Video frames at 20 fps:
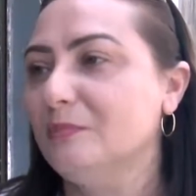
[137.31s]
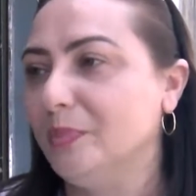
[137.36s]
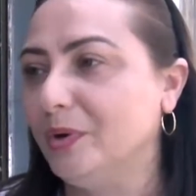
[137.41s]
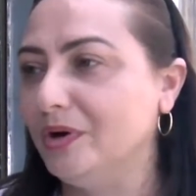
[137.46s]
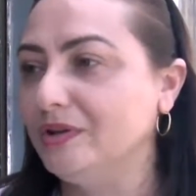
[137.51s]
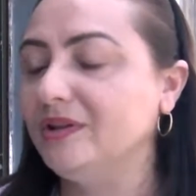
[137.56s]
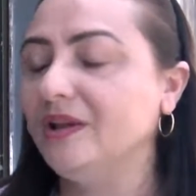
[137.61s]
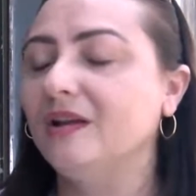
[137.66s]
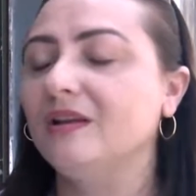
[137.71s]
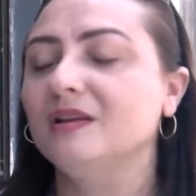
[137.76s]

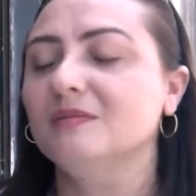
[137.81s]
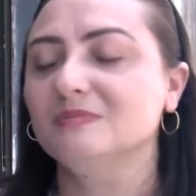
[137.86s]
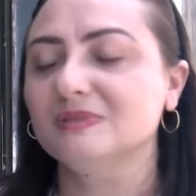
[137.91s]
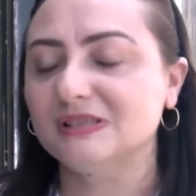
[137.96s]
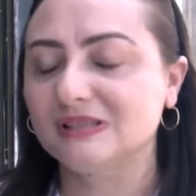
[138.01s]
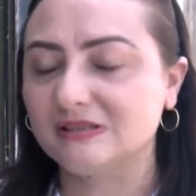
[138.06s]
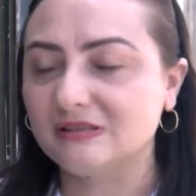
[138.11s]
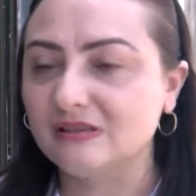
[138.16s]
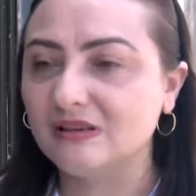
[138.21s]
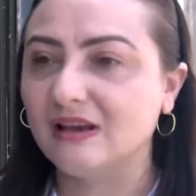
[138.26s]

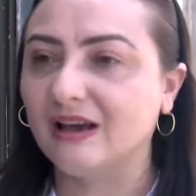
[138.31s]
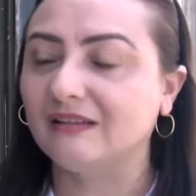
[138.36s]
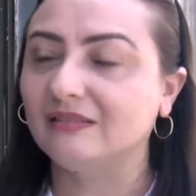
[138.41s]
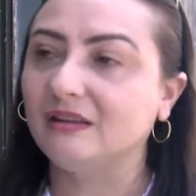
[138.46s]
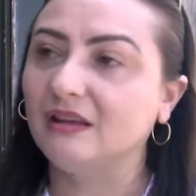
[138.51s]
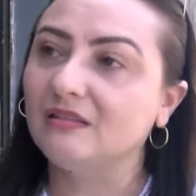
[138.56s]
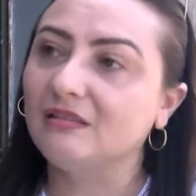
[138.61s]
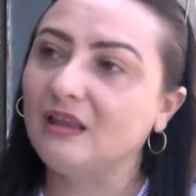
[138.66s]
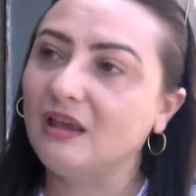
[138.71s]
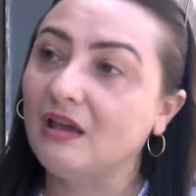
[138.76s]
poderíamos sim
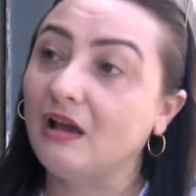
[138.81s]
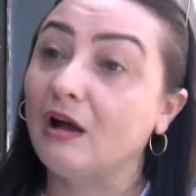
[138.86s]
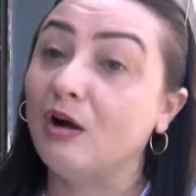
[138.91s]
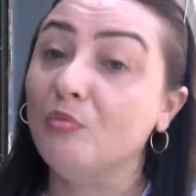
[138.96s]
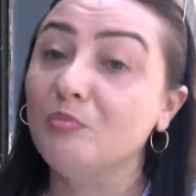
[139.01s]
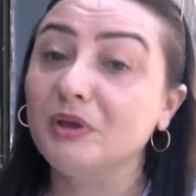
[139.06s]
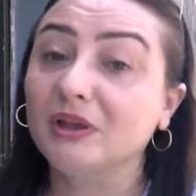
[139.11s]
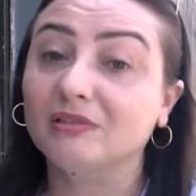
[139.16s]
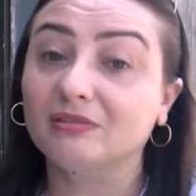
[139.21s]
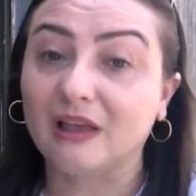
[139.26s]
atender,
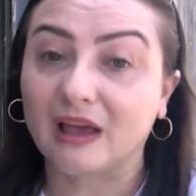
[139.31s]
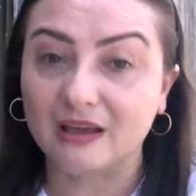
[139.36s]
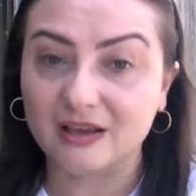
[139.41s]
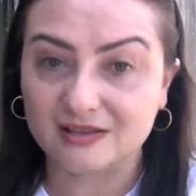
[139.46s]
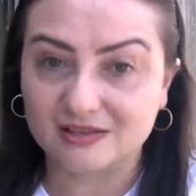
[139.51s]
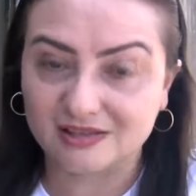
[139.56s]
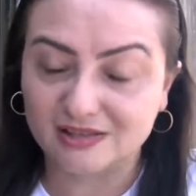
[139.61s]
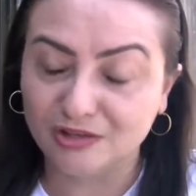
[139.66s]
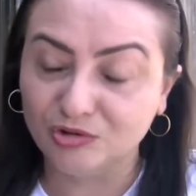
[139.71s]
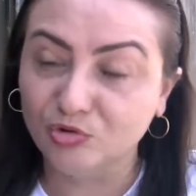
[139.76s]
aumentar
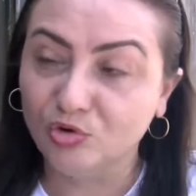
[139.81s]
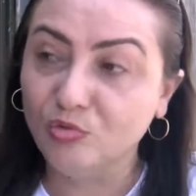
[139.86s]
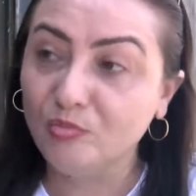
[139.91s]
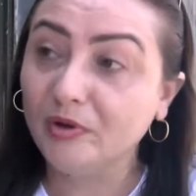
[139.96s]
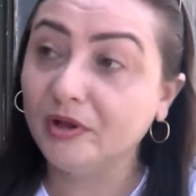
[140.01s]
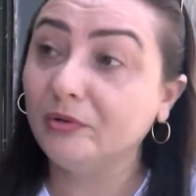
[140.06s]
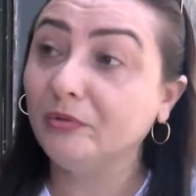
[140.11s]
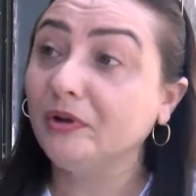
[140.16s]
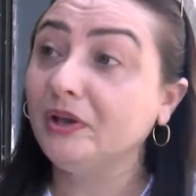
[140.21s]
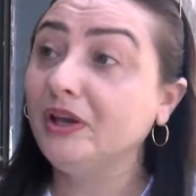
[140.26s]
esse
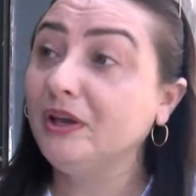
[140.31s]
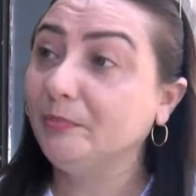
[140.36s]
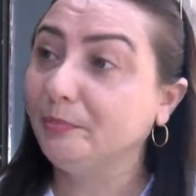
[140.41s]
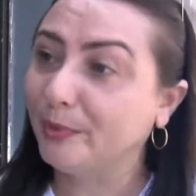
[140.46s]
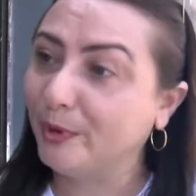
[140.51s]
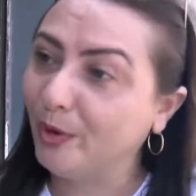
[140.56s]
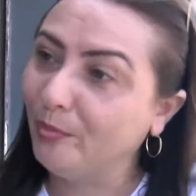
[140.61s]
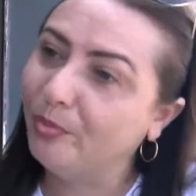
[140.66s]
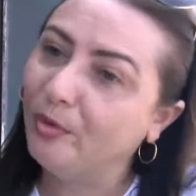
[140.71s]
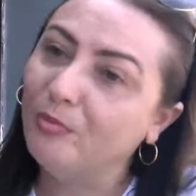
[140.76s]
número e
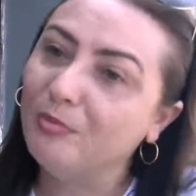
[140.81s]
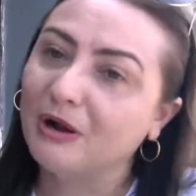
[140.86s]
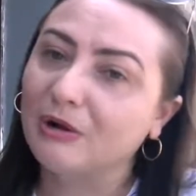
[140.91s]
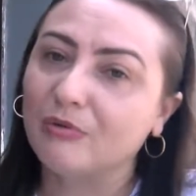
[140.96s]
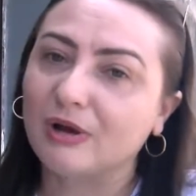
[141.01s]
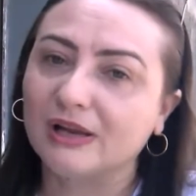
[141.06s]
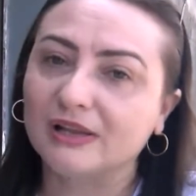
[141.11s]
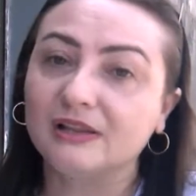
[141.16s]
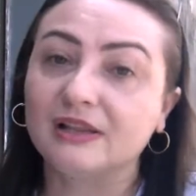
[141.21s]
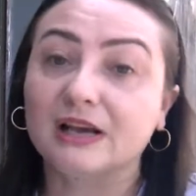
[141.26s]
propor uma
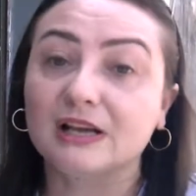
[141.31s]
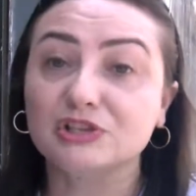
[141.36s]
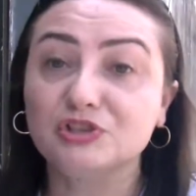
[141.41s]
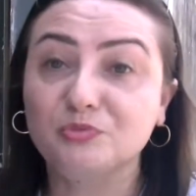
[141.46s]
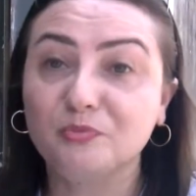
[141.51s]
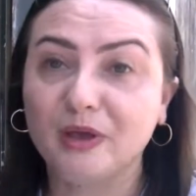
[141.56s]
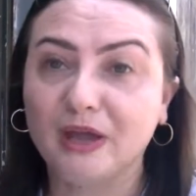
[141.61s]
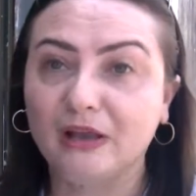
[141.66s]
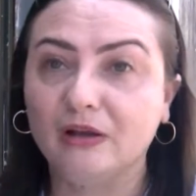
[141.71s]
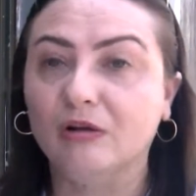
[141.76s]

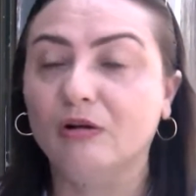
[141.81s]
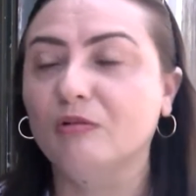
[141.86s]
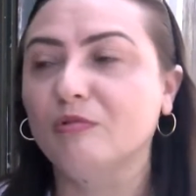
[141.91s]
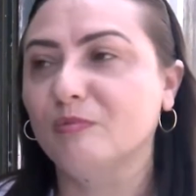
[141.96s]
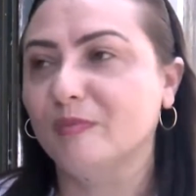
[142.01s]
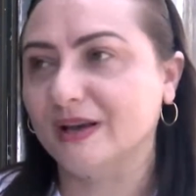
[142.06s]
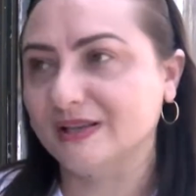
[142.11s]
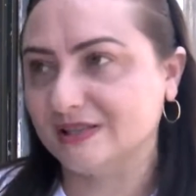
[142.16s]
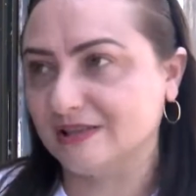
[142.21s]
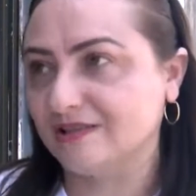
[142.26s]
qualidade melhor,
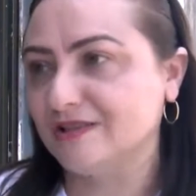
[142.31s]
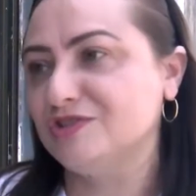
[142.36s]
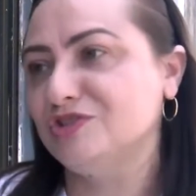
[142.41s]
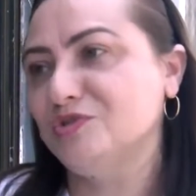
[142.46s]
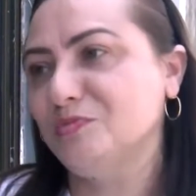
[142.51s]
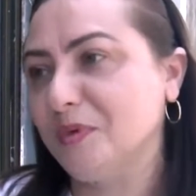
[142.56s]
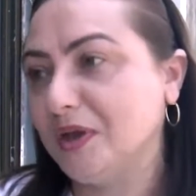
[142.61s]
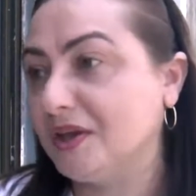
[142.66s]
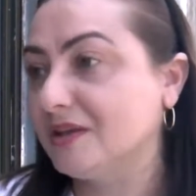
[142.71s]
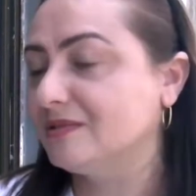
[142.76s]
com mais
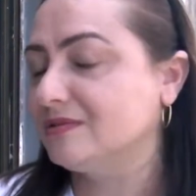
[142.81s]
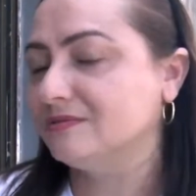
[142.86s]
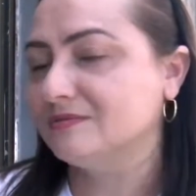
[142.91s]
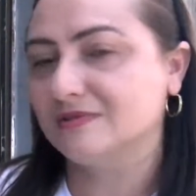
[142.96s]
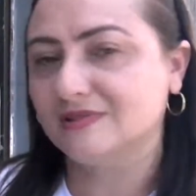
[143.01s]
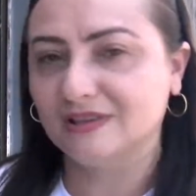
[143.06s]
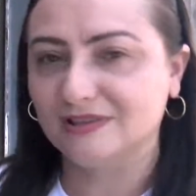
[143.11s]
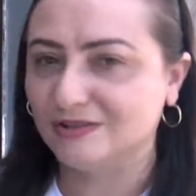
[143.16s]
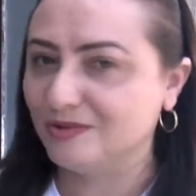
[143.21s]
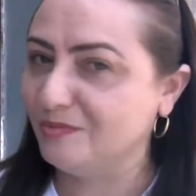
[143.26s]
atendimento,
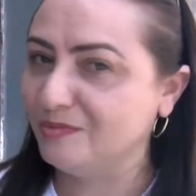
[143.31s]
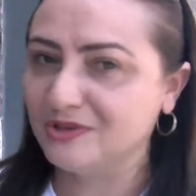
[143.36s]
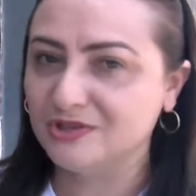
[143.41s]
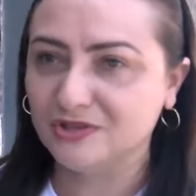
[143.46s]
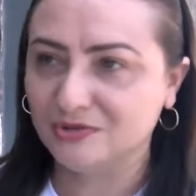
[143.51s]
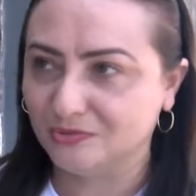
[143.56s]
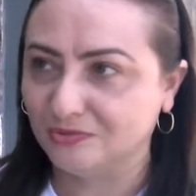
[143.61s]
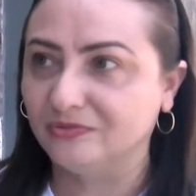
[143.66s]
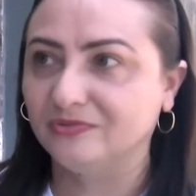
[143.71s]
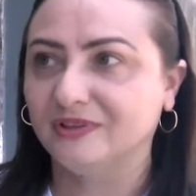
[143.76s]
sem sombra
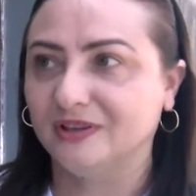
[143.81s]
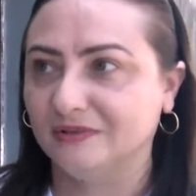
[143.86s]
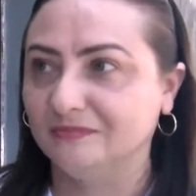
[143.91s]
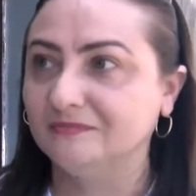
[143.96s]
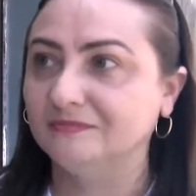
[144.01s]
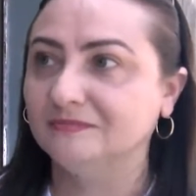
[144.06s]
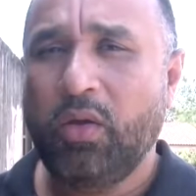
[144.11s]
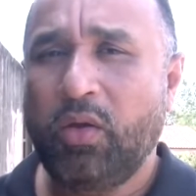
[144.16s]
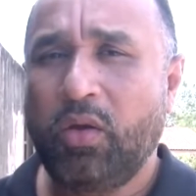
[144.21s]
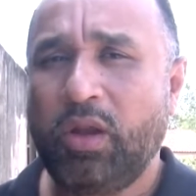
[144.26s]
de dúvida.
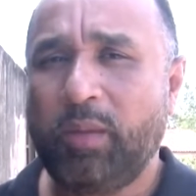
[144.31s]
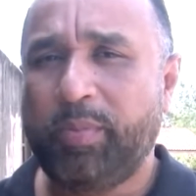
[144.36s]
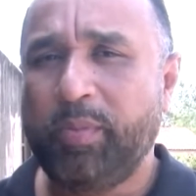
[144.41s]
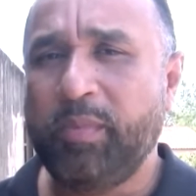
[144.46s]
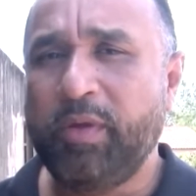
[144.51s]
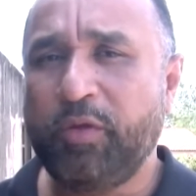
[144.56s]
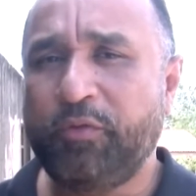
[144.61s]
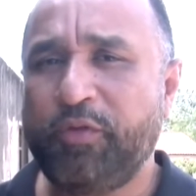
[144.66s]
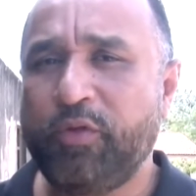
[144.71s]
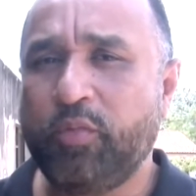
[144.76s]
Olha,
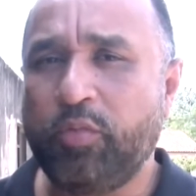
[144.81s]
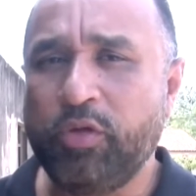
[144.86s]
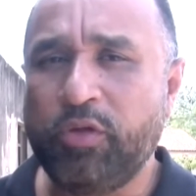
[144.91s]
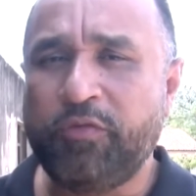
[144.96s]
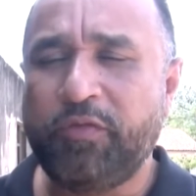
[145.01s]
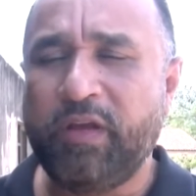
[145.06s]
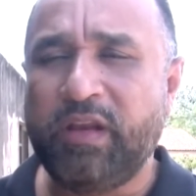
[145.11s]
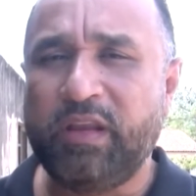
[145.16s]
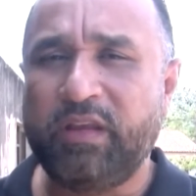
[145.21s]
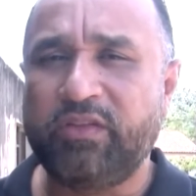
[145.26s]
primeiro eu fico muito
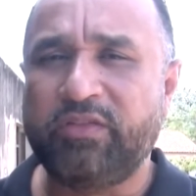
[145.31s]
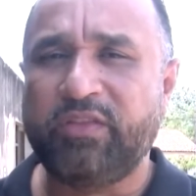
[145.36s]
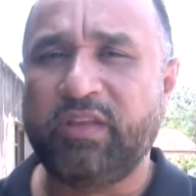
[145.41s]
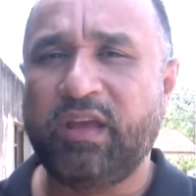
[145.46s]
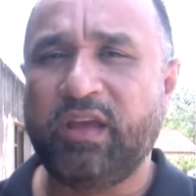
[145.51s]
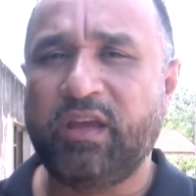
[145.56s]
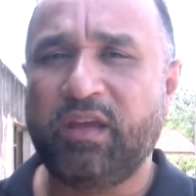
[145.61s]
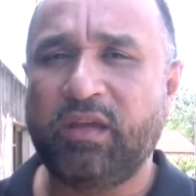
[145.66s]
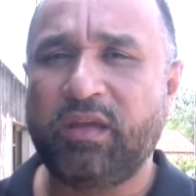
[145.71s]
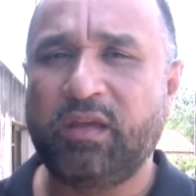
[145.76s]
feliz,
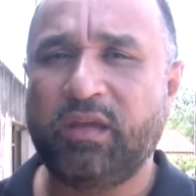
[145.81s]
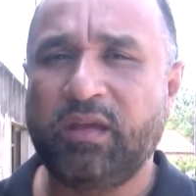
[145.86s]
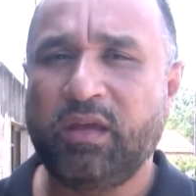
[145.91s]
né?